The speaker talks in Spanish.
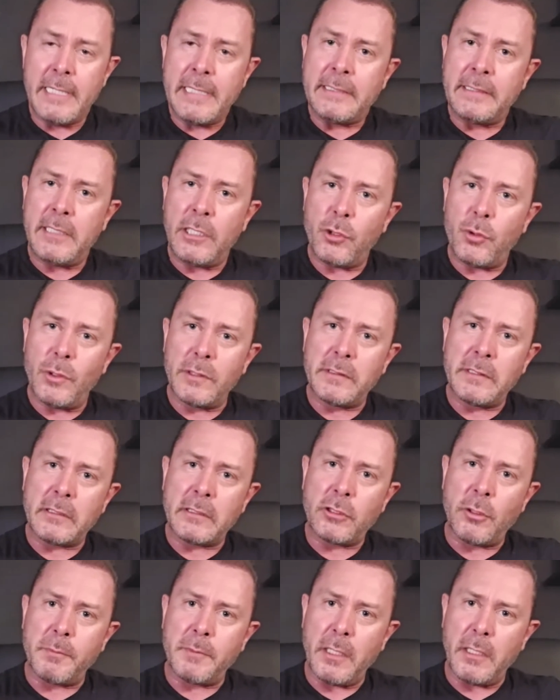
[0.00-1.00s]
Si tú
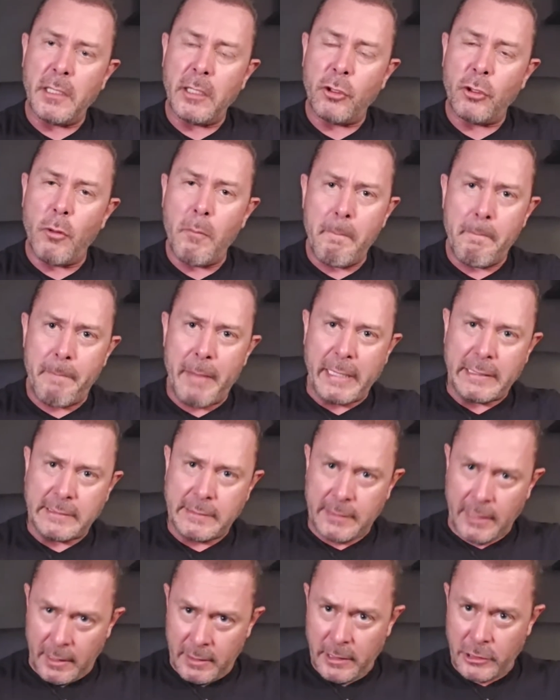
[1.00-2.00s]
estás obteniendo un
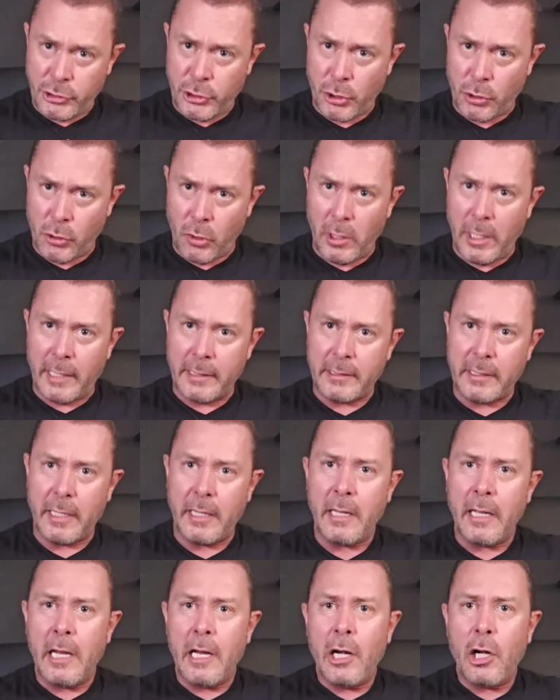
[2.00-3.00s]
pastel de
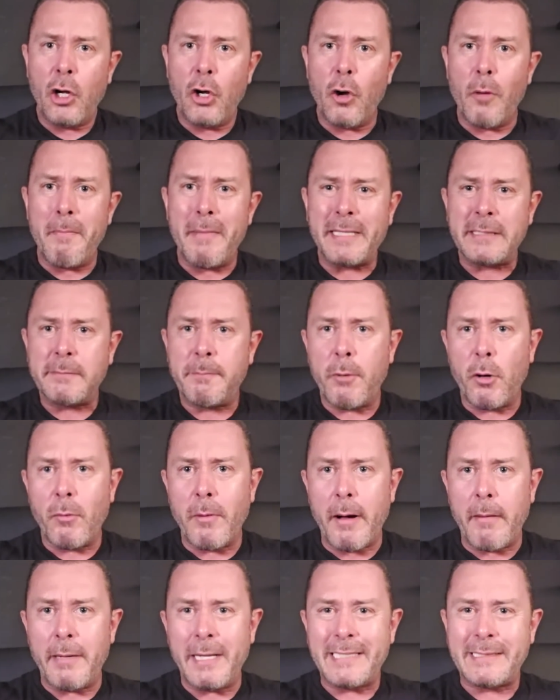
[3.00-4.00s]
chocolate, lo más
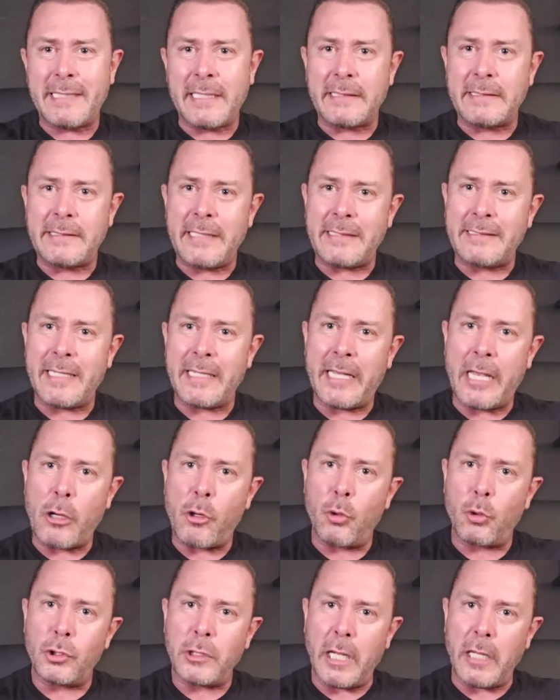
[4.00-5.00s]
probable es que estés
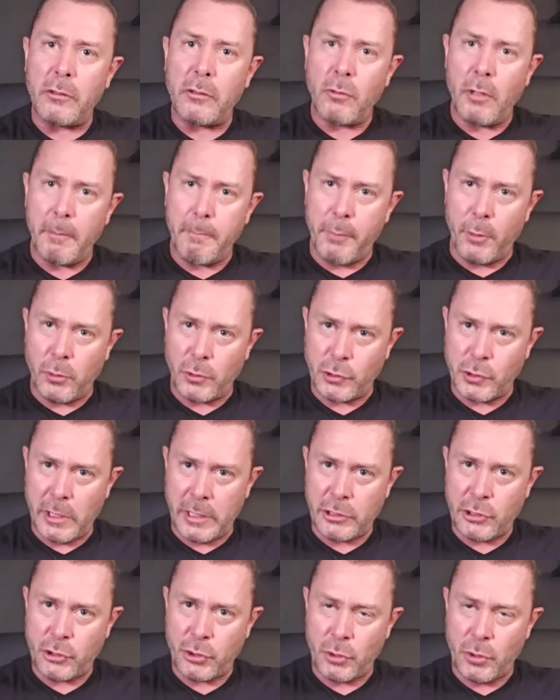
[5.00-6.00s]
ejecutando el
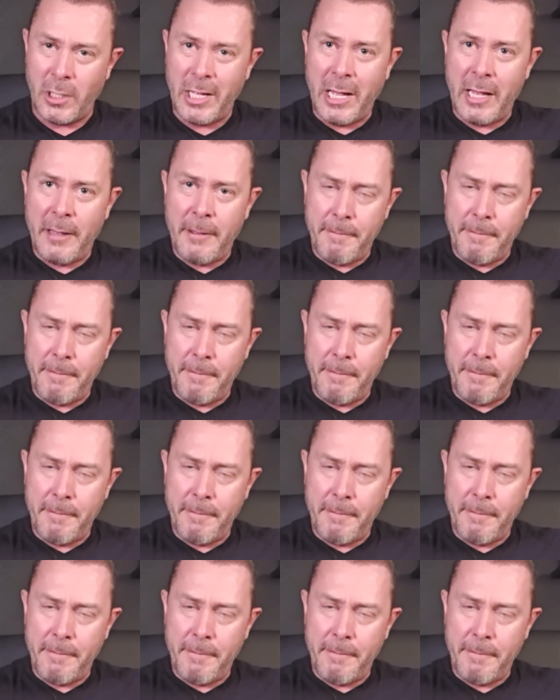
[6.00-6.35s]
proceso